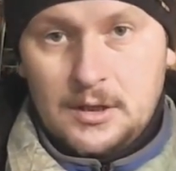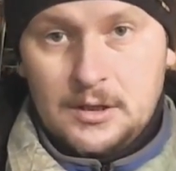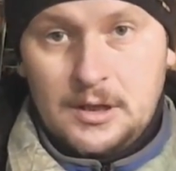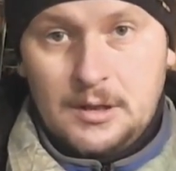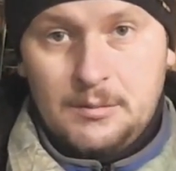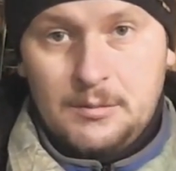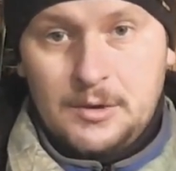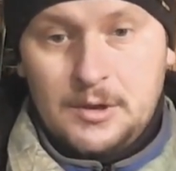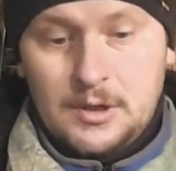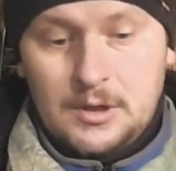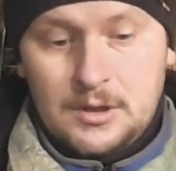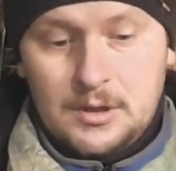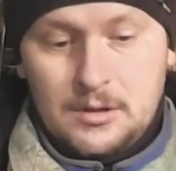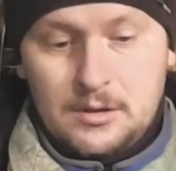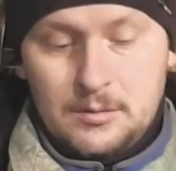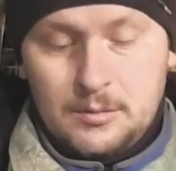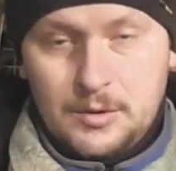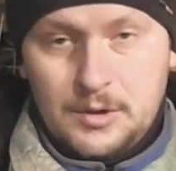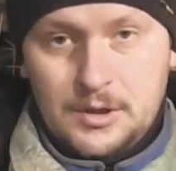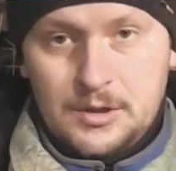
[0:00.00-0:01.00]
Там
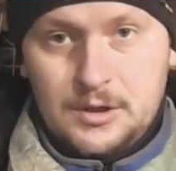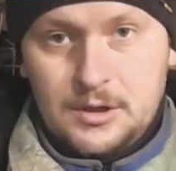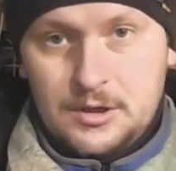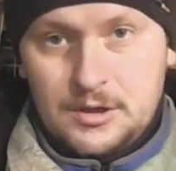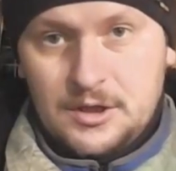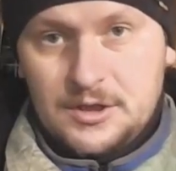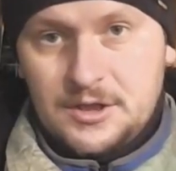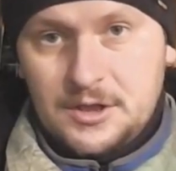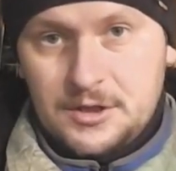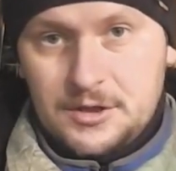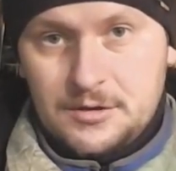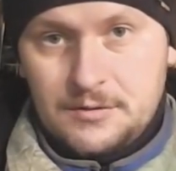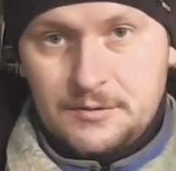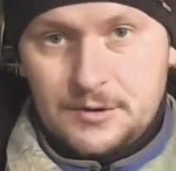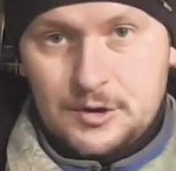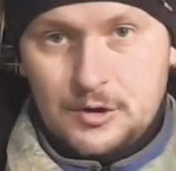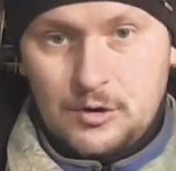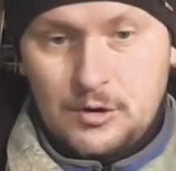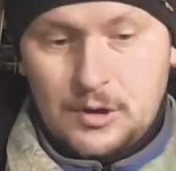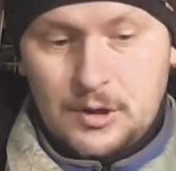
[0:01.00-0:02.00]
она была недостаточно
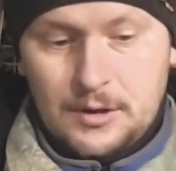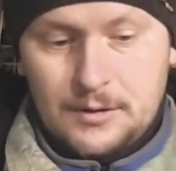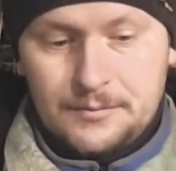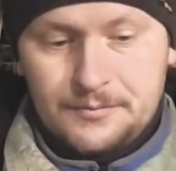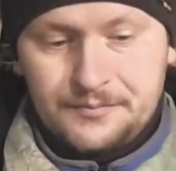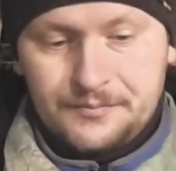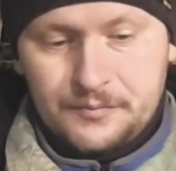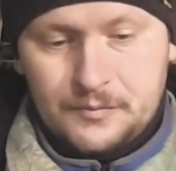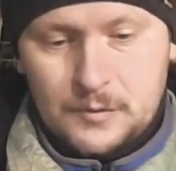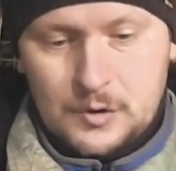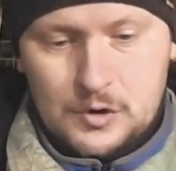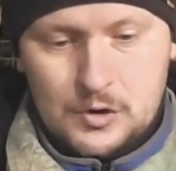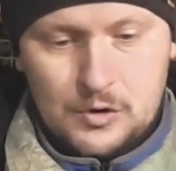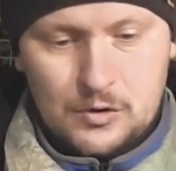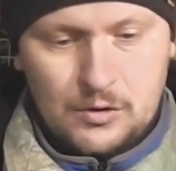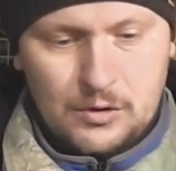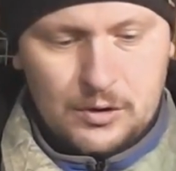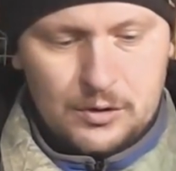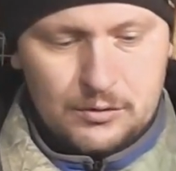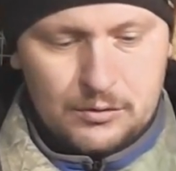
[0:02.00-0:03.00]
высокая,
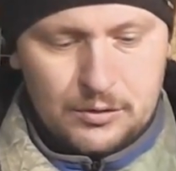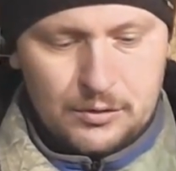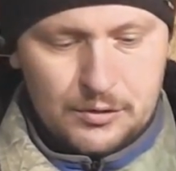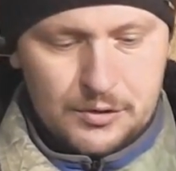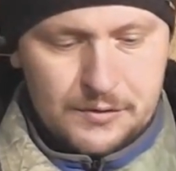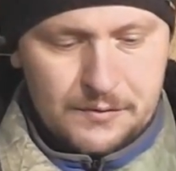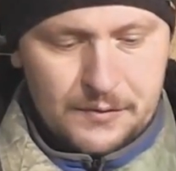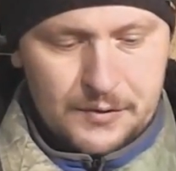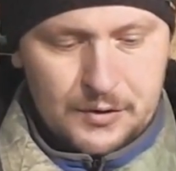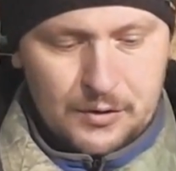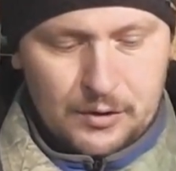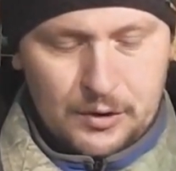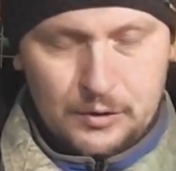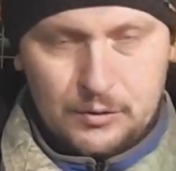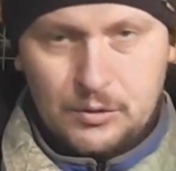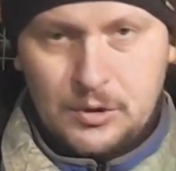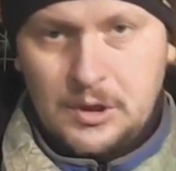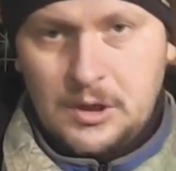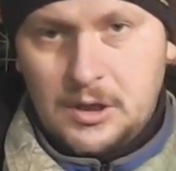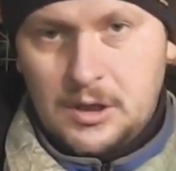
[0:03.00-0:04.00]
широкая, но не очень высокая.
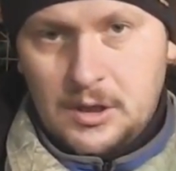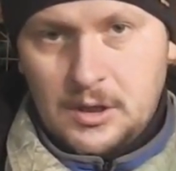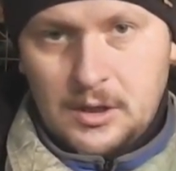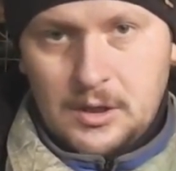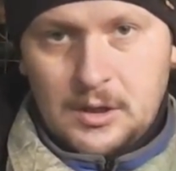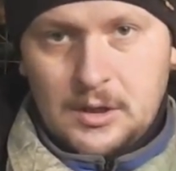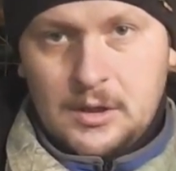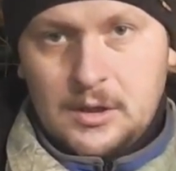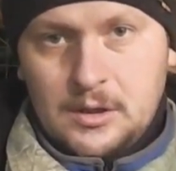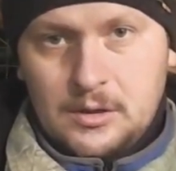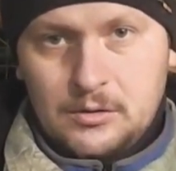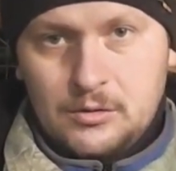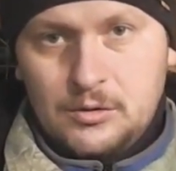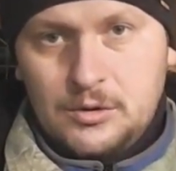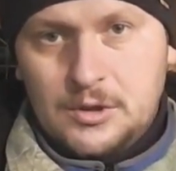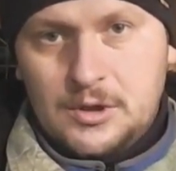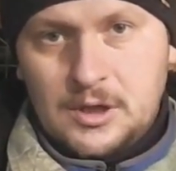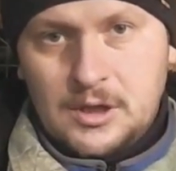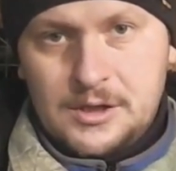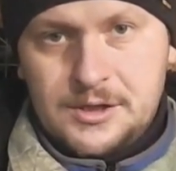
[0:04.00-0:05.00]
И туда,
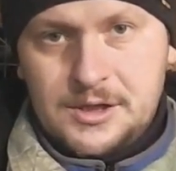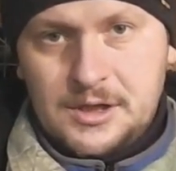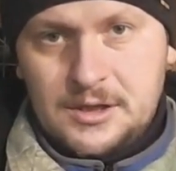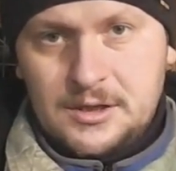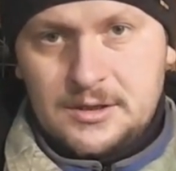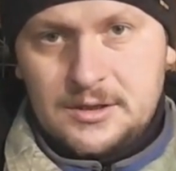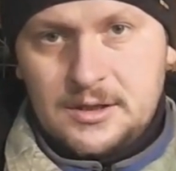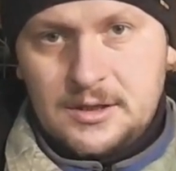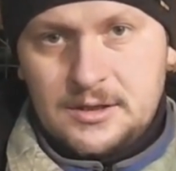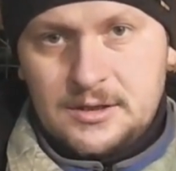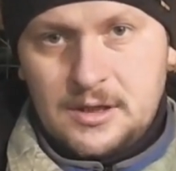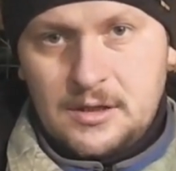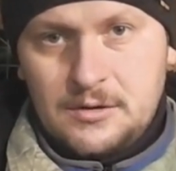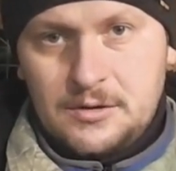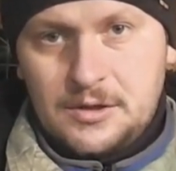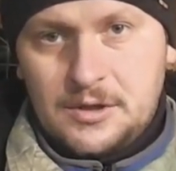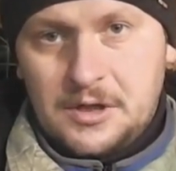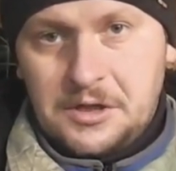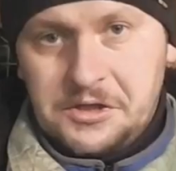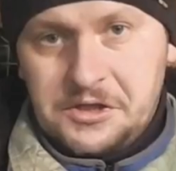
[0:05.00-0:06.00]
ну, и корольчата
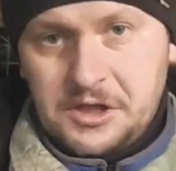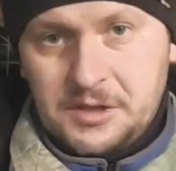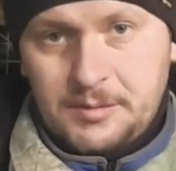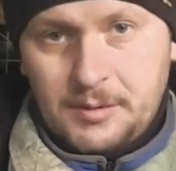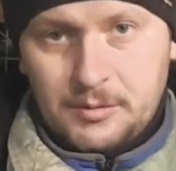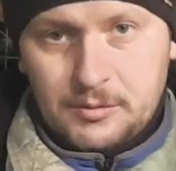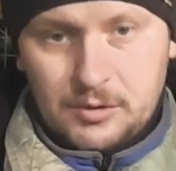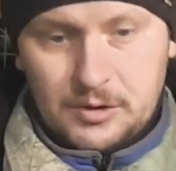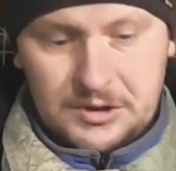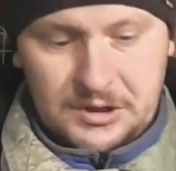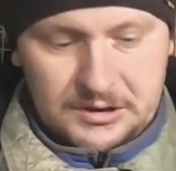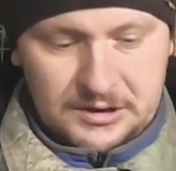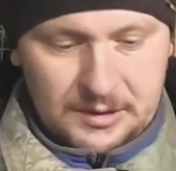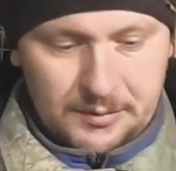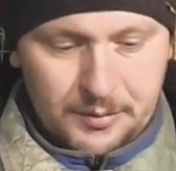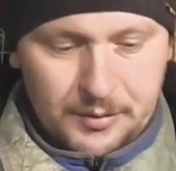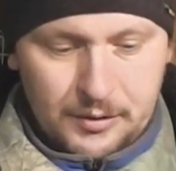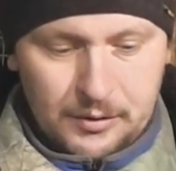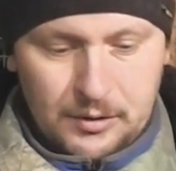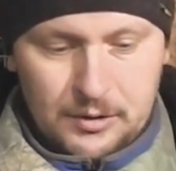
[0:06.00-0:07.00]
залезают, и корольчиха, по-моему, туда
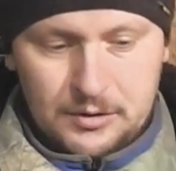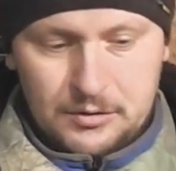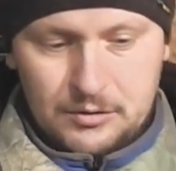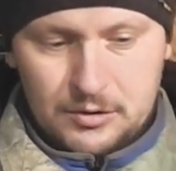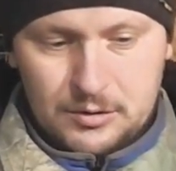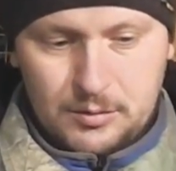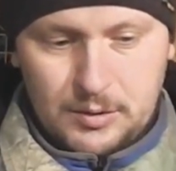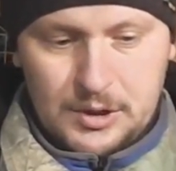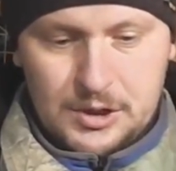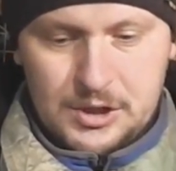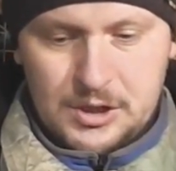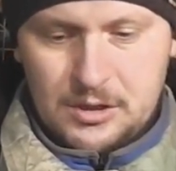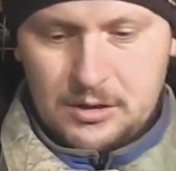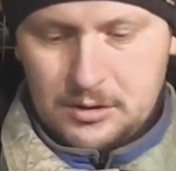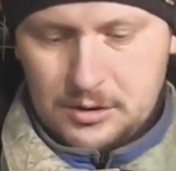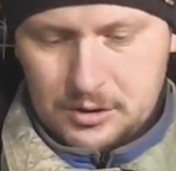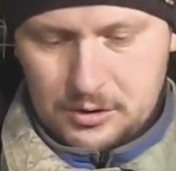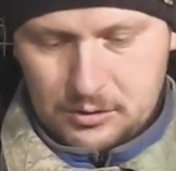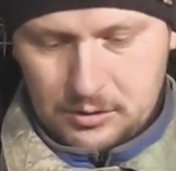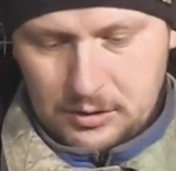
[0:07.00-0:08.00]
запрыгнула, она тоже
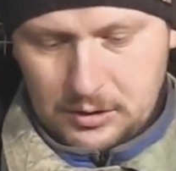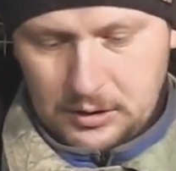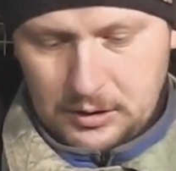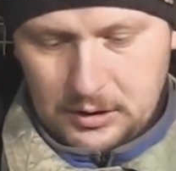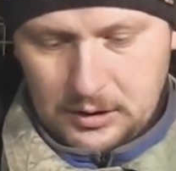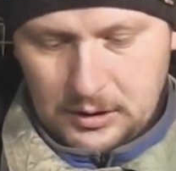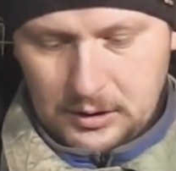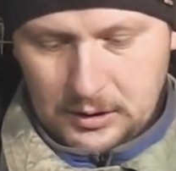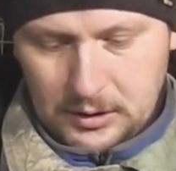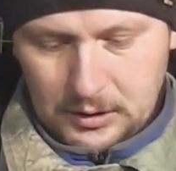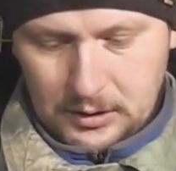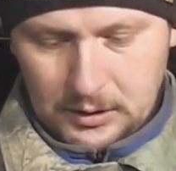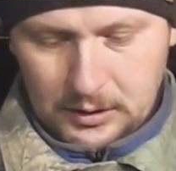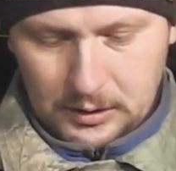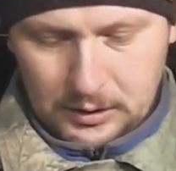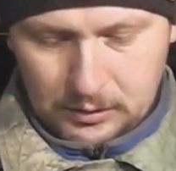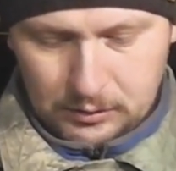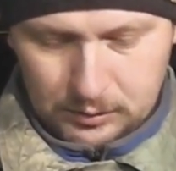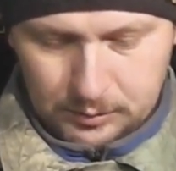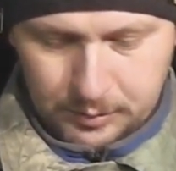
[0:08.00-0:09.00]
большая, широкая.
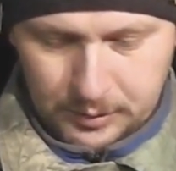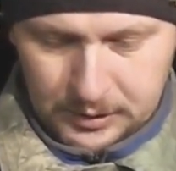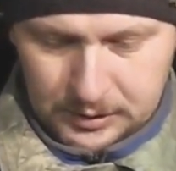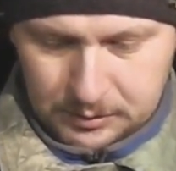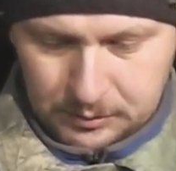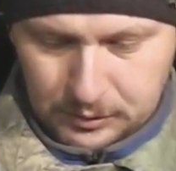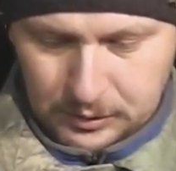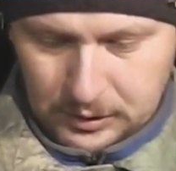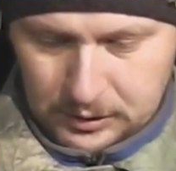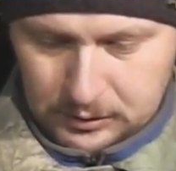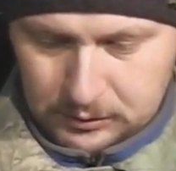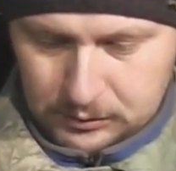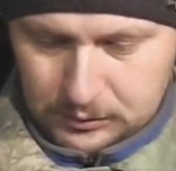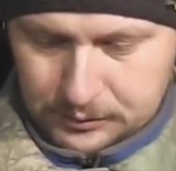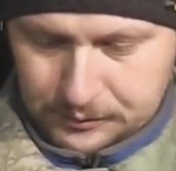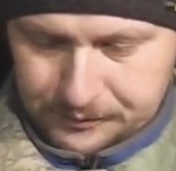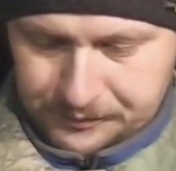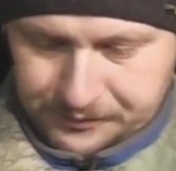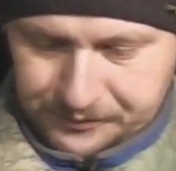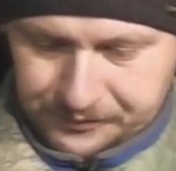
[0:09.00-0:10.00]
Вот, поэтому как-то вот,